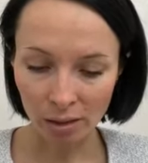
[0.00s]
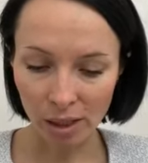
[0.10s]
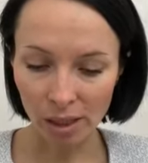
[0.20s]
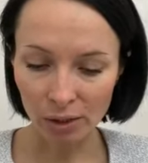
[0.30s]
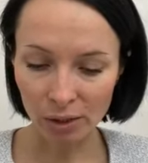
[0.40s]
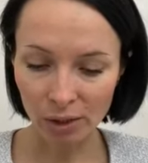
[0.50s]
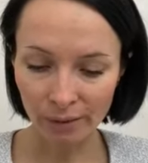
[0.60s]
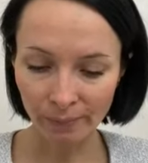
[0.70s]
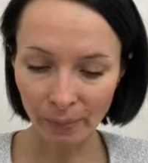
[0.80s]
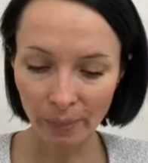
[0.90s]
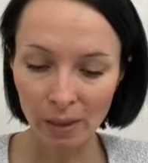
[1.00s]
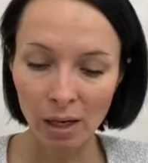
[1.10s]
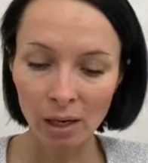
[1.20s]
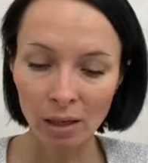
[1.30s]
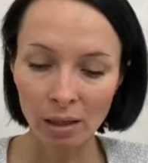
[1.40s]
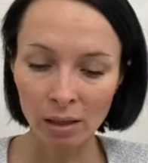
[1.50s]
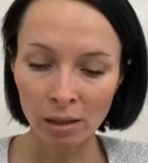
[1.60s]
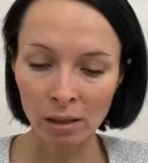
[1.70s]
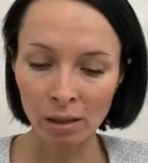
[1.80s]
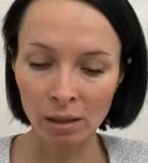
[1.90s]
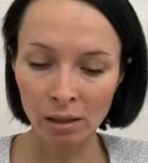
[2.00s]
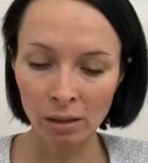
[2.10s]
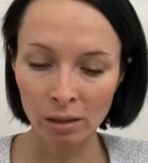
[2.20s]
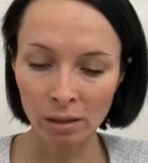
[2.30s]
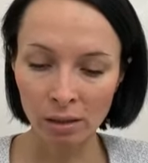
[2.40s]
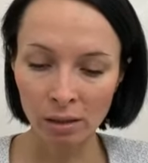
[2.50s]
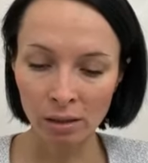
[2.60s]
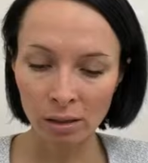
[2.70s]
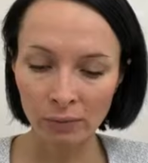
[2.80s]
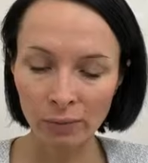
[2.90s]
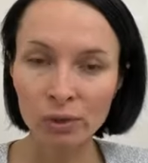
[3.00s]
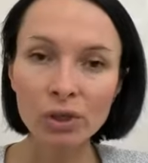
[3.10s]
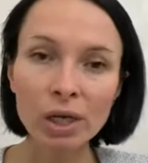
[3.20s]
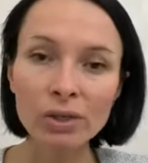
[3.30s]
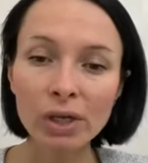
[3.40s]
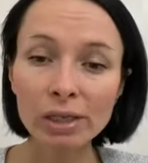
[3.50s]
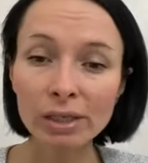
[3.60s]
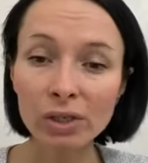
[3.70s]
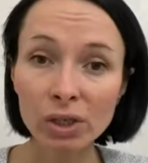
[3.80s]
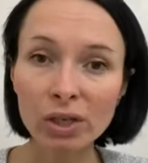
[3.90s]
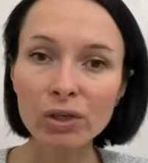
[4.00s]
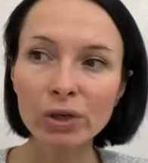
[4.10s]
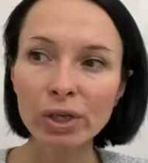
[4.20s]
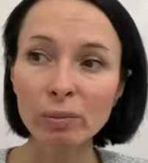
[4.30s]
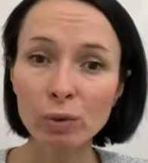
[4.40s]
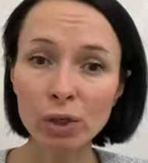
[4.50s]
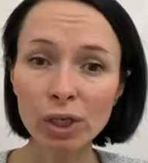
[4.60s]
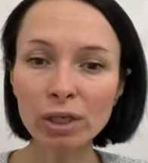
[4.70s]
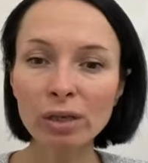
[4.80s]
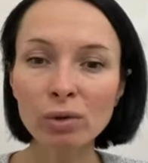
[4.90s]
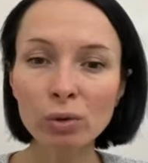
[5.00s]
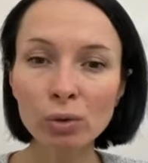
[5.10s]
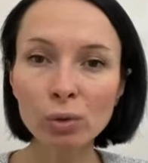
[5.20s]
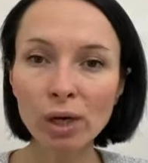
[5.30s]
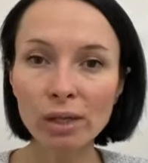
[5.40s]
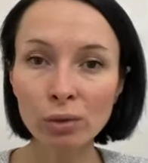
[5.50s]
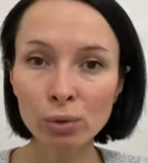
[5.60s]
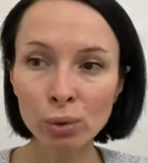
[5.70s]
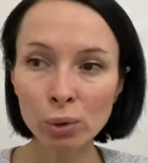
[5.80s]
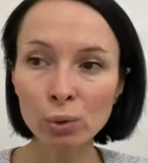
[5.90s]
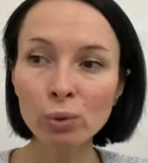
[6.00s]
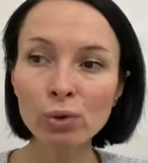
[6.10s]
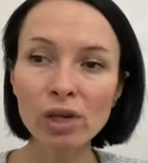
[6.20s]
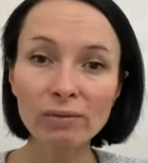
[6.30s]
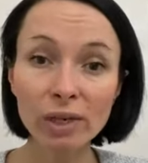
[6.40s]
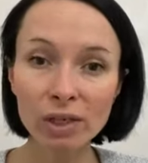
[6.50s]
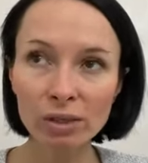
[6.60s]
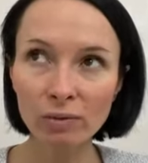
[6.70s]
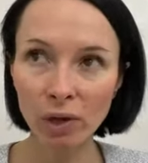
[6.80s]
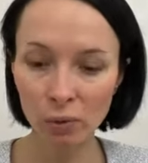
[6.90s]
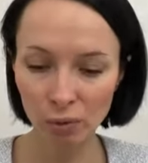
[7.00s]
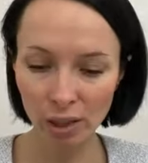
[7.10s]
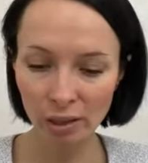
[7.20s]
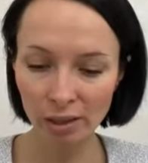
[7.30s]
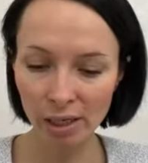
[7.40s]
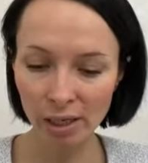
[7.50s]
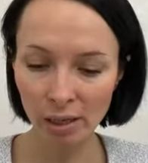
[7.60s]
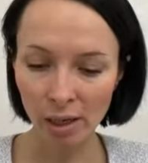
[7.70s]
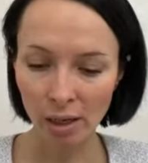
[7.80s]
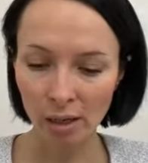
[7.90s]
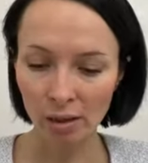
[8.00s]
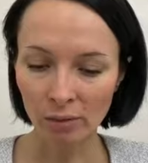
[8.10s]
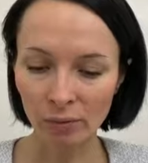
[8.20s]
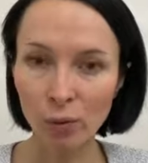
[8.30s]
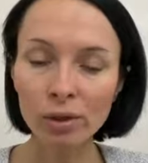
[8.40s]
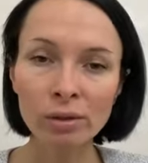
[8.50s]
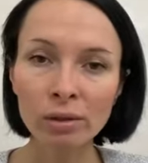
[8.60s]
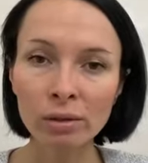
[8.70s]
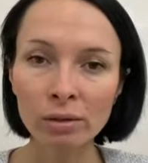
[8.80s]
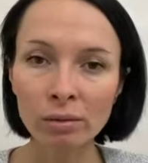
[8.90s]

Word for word: Дальше. Вот часто женщины и мужчины друг, друга, друг другу навешивают долги. Вот